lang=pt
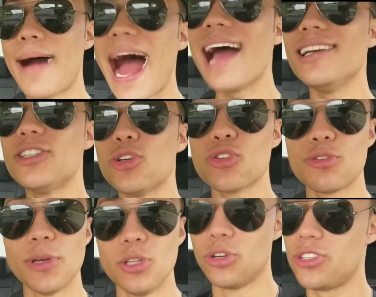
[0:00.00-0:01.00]
o Mais uns
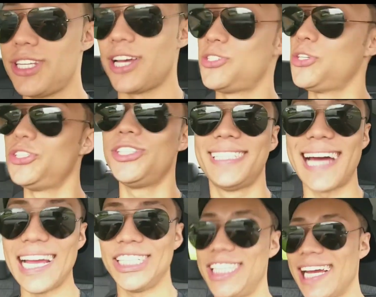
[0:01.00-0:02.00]
minutos e a gente
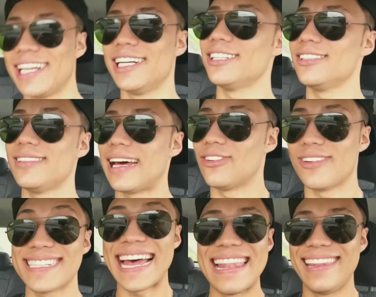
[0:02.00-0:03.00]
tá chegando na
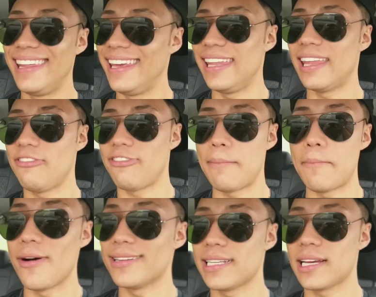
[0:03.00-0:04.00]
nossa linda e
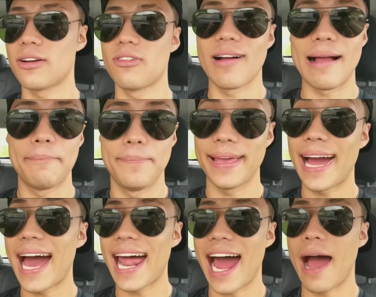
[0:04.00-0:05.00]
famosa
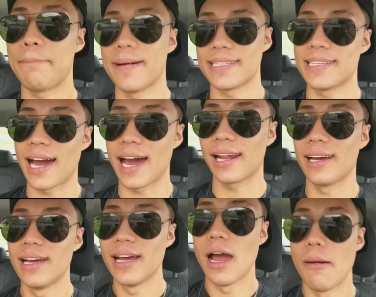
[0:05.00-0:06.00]
Guapiara, rapaziada.
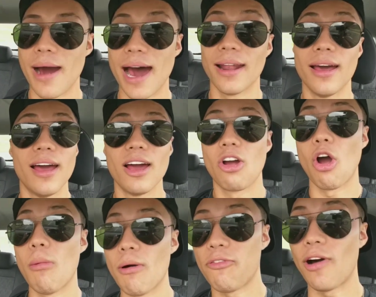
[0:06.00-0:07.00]
Mano,
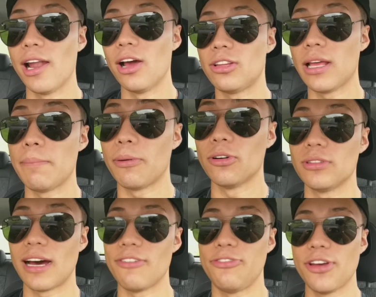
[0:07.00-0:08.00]
como eu falei, o tempão
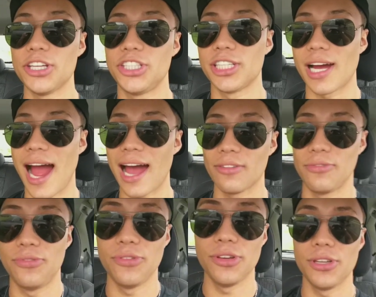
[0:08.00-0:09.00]
tá fechado,
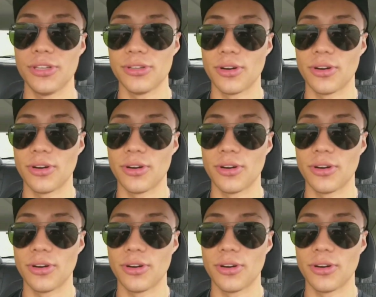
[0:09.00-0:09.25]
fi.